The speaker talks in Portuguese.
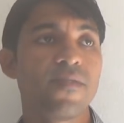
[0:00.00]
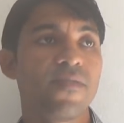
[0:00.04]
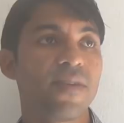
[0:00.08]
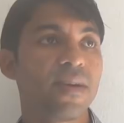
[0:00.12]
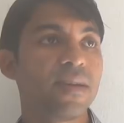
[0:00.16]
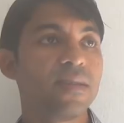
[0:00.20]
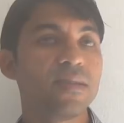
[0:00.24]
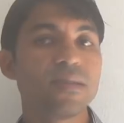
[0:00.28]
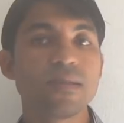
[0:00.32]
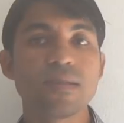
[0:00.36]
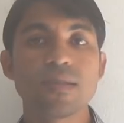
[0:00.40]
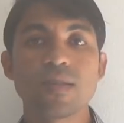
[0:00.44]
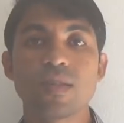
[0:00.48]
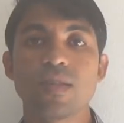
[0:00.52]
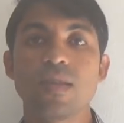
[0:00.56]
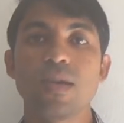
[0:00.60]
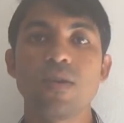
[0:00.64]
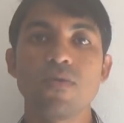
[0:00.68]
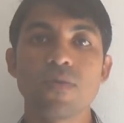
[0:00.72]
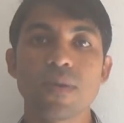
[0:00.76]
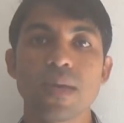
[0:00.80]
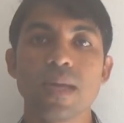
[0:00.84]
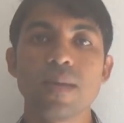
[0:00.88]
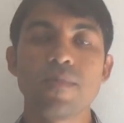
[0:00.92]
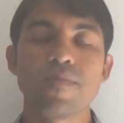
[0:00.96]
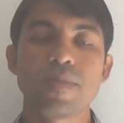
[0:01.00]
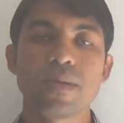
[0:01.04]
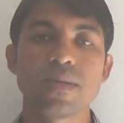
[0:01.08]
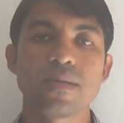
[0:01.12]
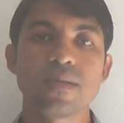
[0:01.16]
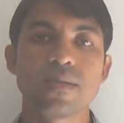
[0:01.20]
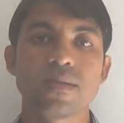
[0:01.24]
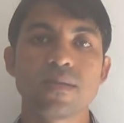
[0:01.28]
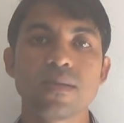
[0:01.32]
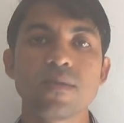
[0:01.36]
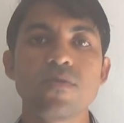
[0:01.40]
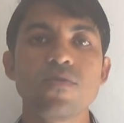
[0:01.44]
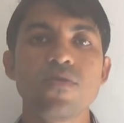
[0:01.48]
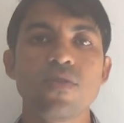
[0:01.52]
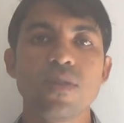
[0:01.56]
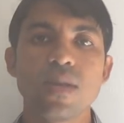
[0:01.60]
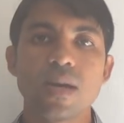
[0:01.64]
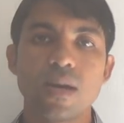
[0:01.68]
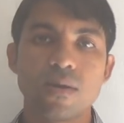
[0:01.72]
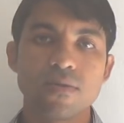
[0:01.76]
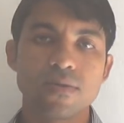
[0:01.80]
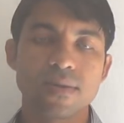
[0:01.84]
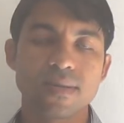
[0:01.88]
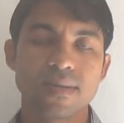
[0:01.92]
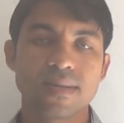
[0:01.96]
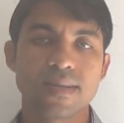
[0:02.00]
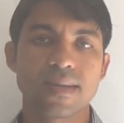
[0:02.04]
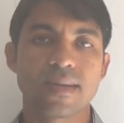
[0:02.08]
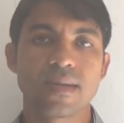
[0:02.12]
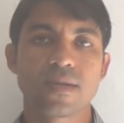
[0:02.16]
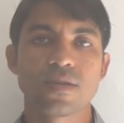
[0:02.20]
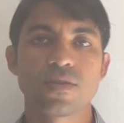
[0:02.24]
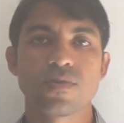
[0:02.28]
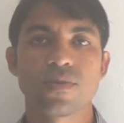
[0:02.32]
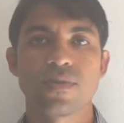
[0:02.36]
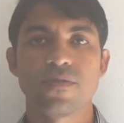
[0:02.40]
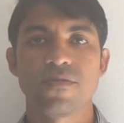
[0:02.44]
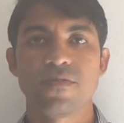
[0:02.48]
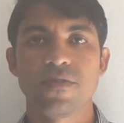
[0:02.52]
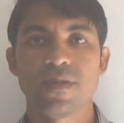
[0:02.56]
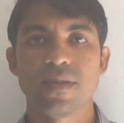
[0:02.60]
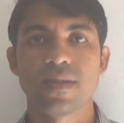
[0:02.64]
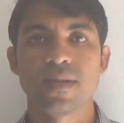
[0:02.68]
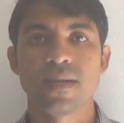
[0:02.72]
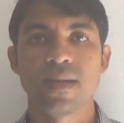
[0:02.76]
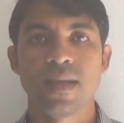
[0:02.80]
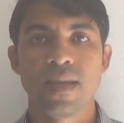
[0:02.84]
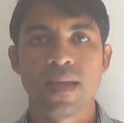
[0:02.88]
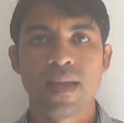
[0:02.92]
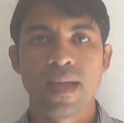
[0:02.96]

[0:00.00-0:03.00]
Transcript: vai existir alguém precisando de algo que está na sua vida.